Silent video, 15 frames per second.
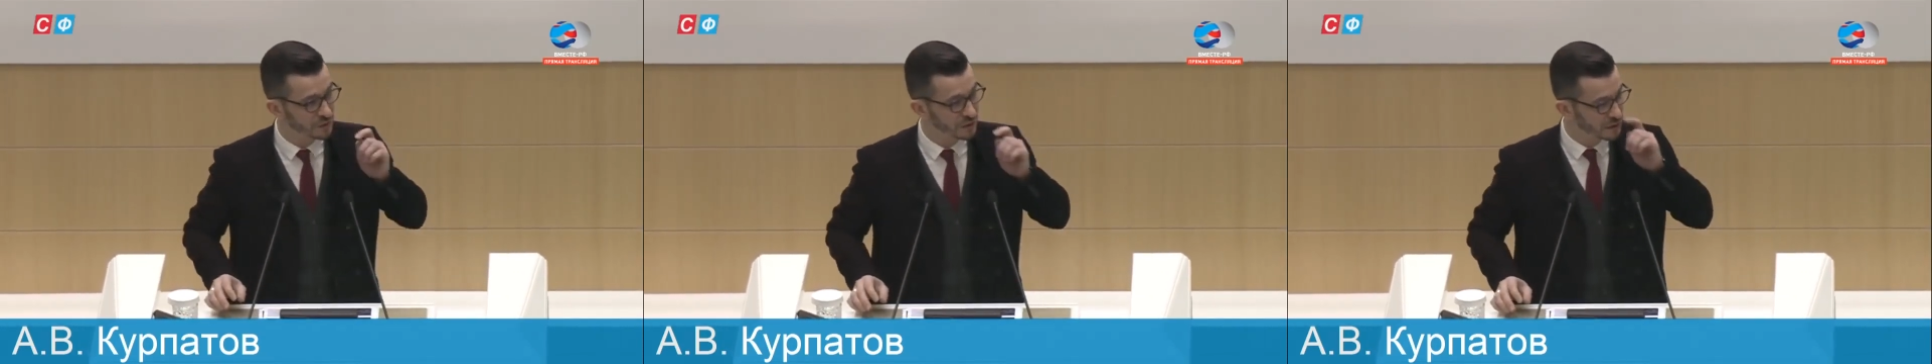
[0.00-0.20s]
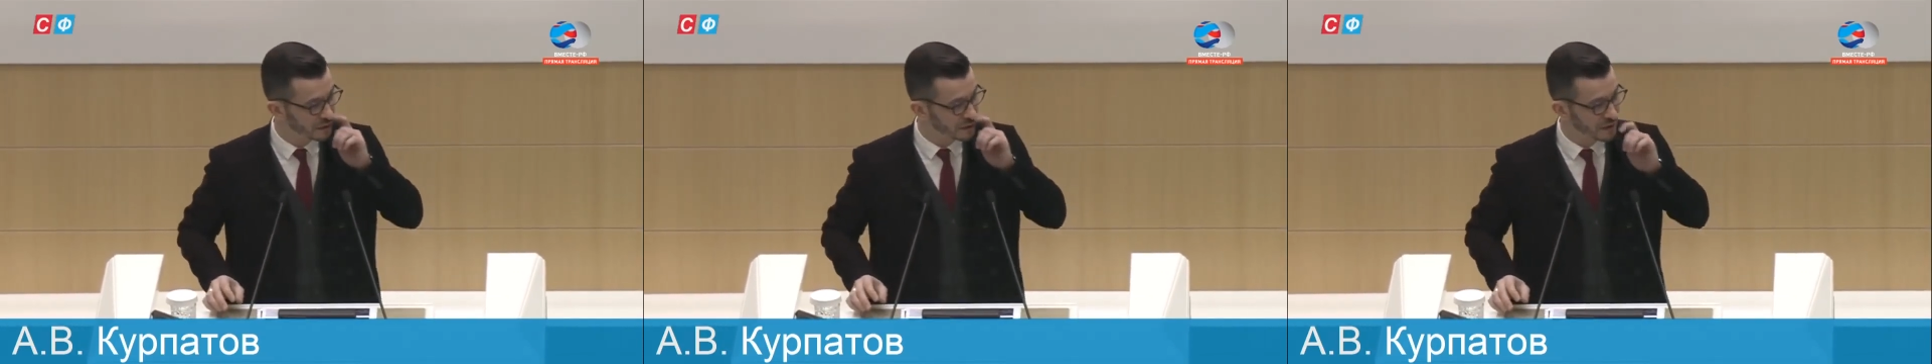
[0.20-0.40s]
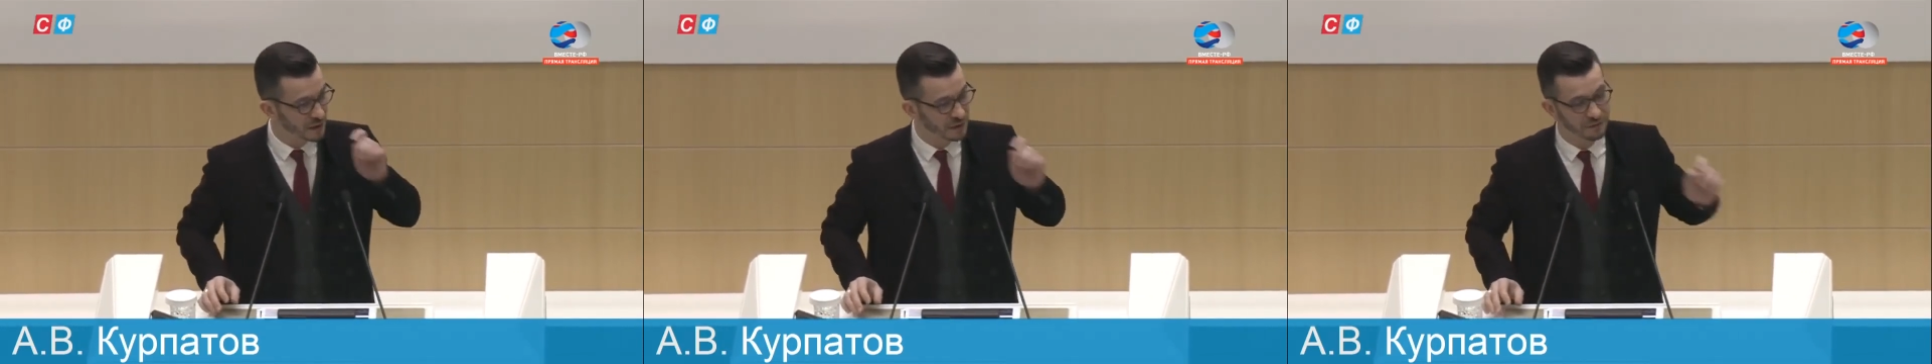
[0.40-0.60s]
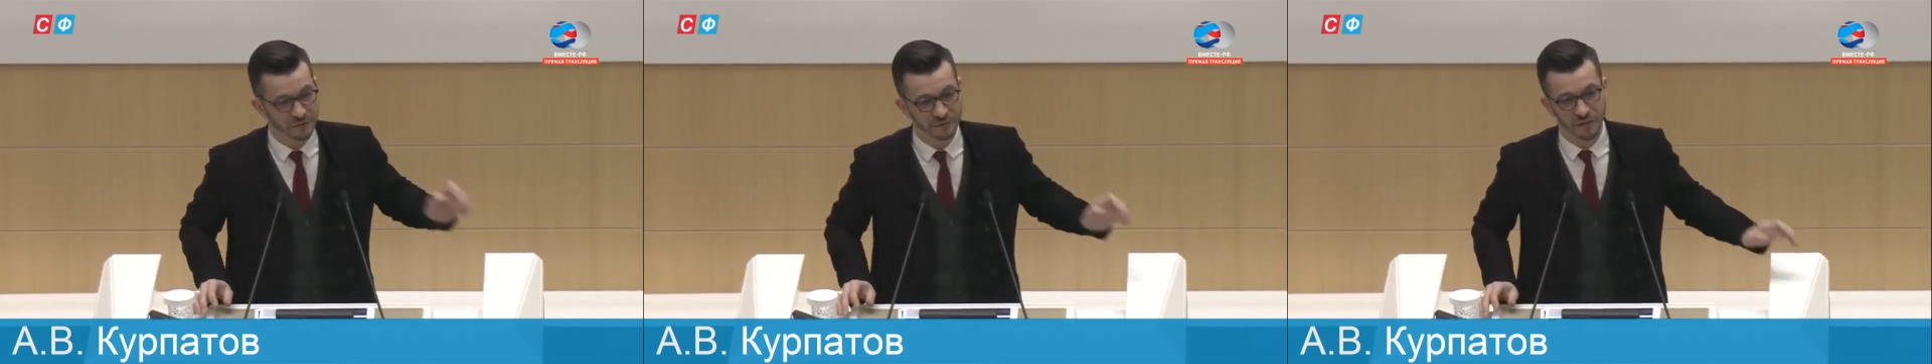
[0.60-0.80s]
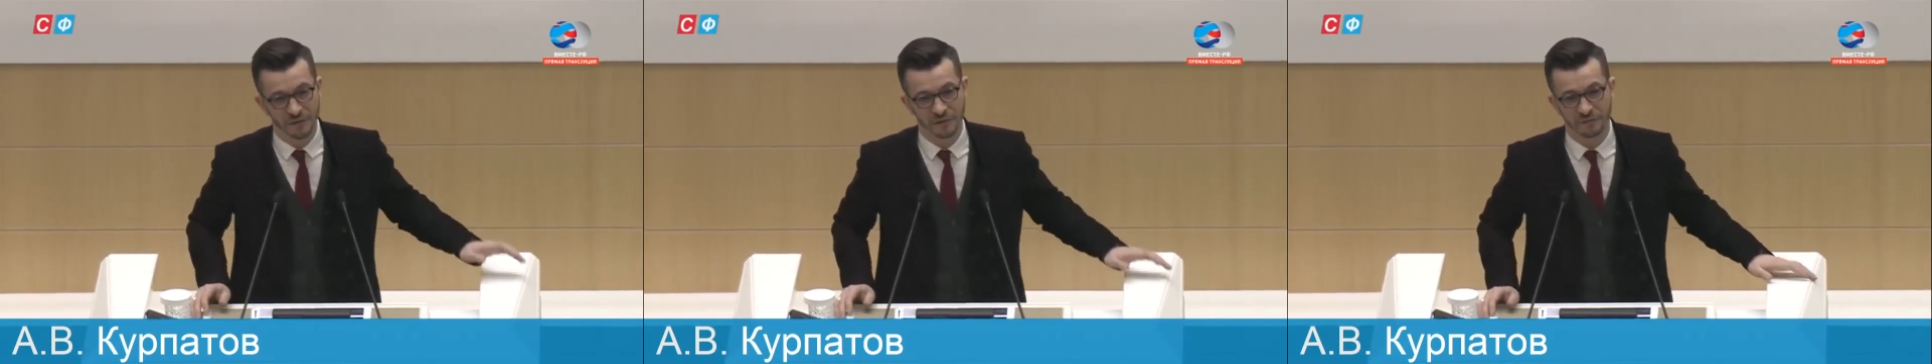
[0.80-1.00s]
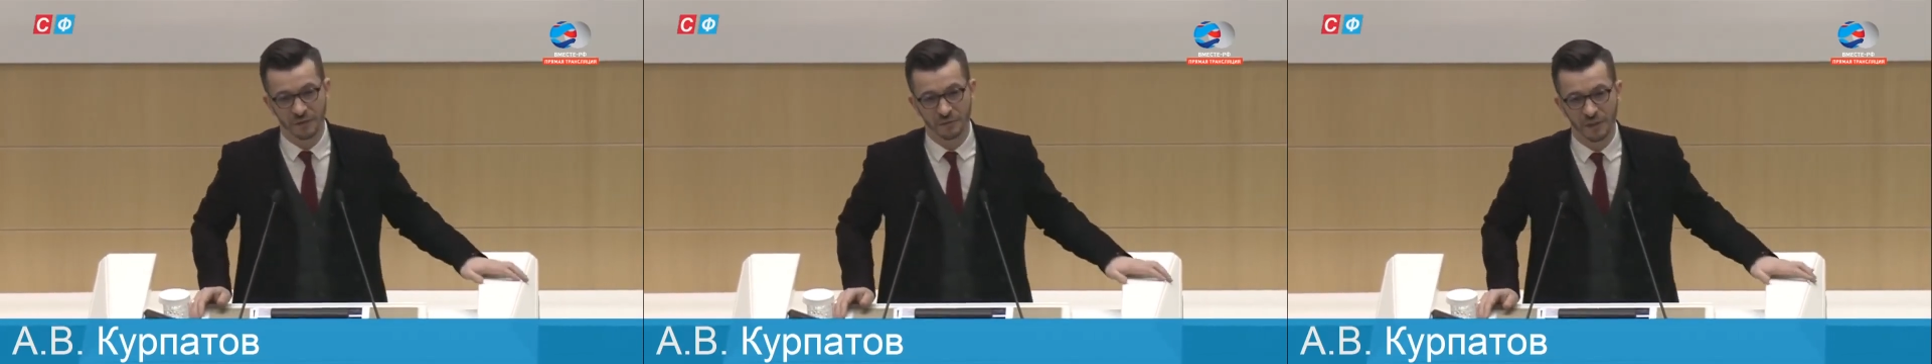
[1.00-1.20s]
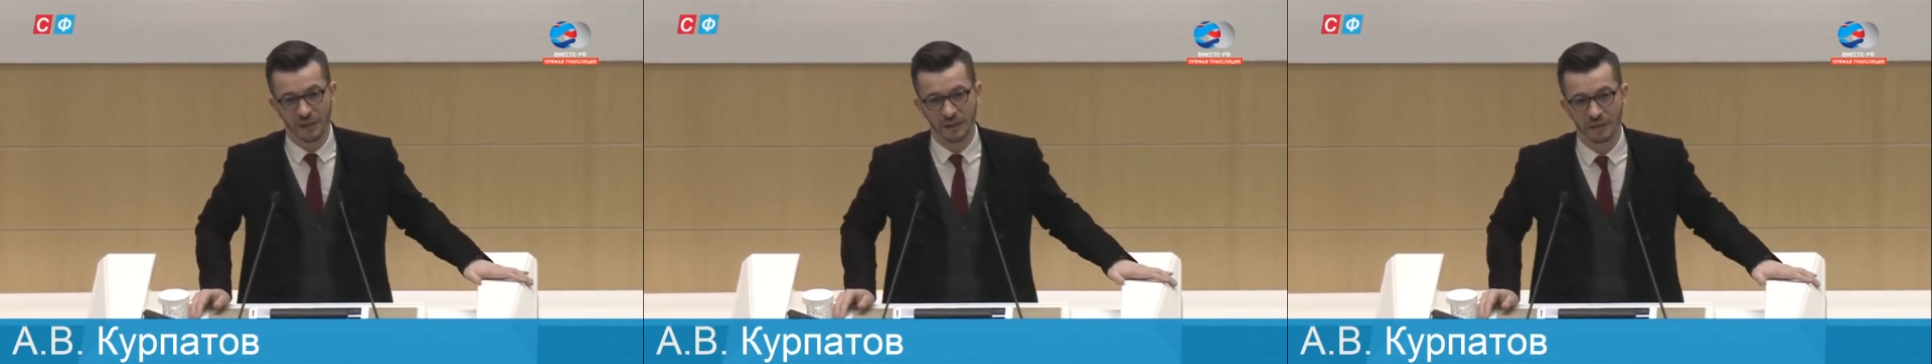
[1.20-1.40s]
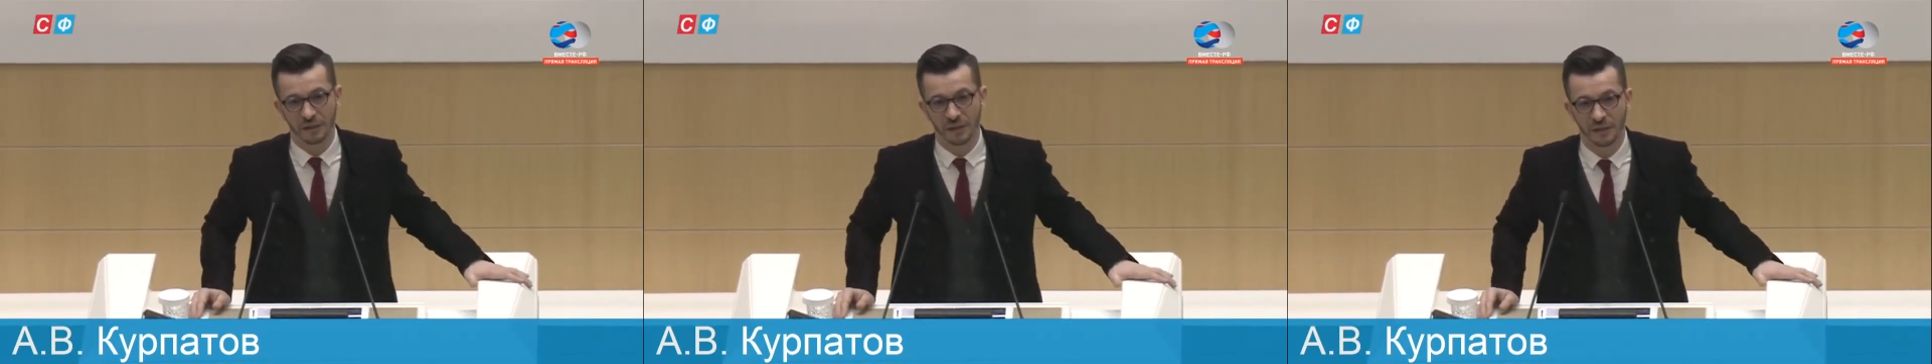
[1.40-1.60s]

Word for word: сконцентрировать ваше внимание